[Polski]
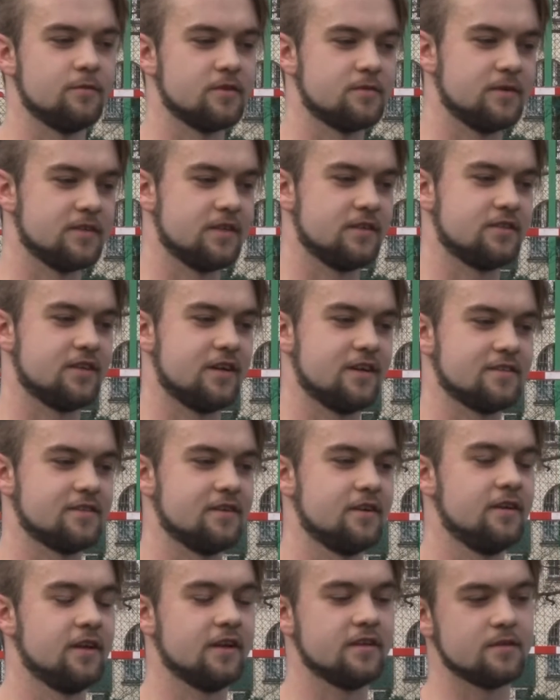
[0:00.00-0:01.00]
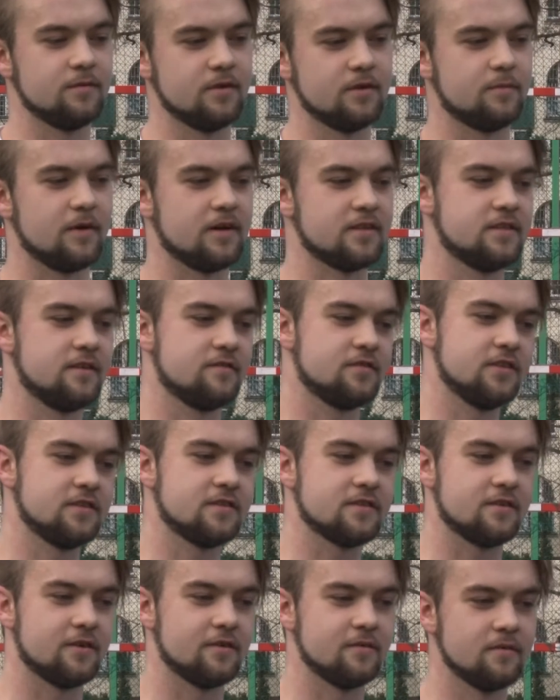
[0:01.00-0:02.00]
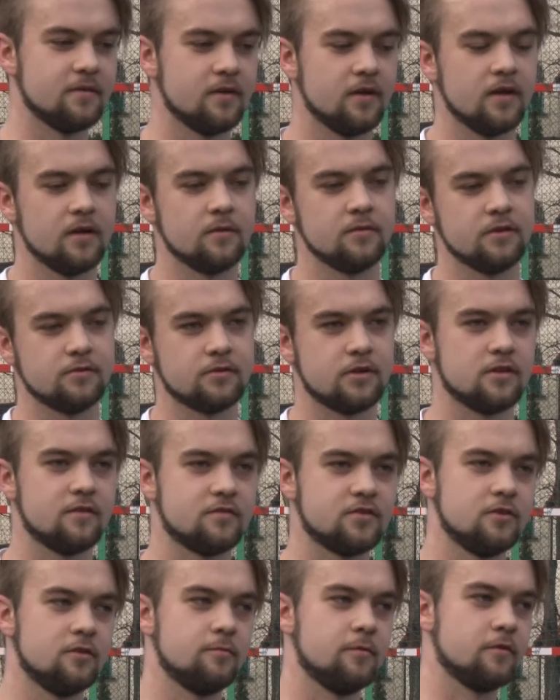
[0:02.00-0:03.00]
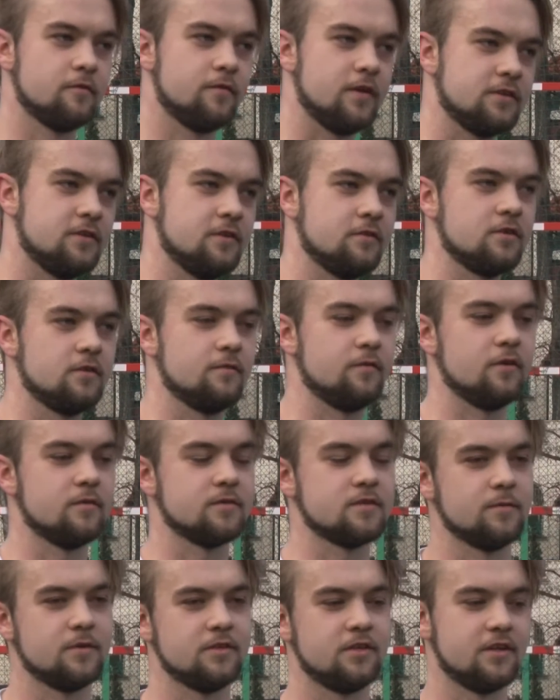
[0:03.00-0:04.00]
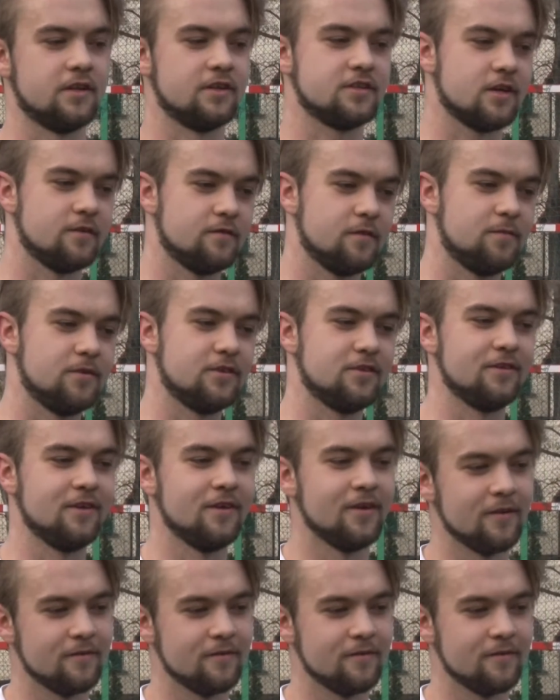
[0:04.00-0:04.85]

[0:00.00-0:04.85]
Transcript: lubią spędzać czas, jakie są ich pasje, wszystko. Niektóre dziewczyny lubią kwiaty, niektóre wolą sobie drineczka wypić.